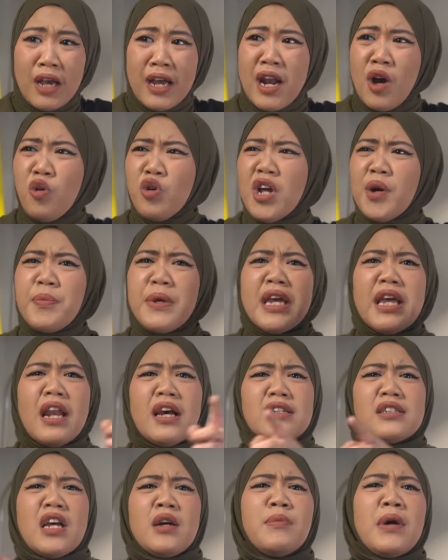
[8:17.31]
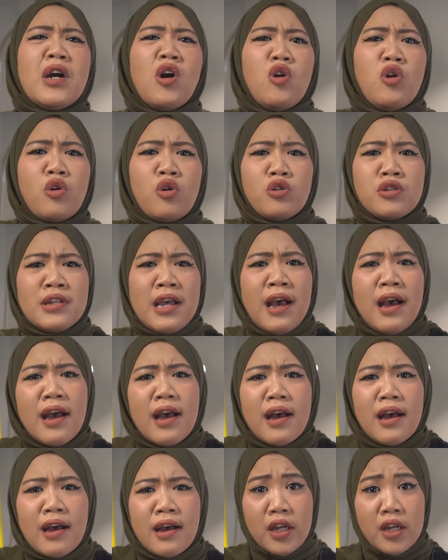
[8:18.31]
Kan aku udah bilang sama kau
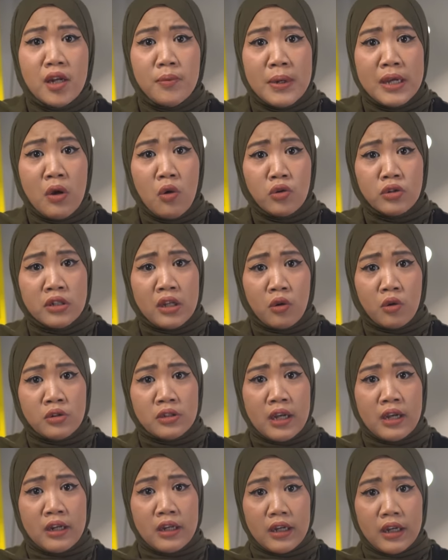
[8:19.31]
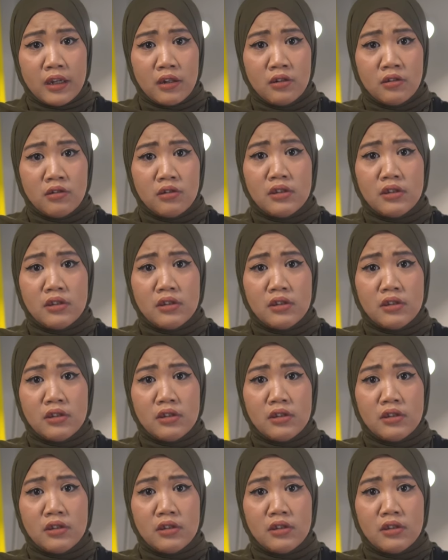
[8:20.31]
Rosa. Jadi bingung si Rosa ini kan.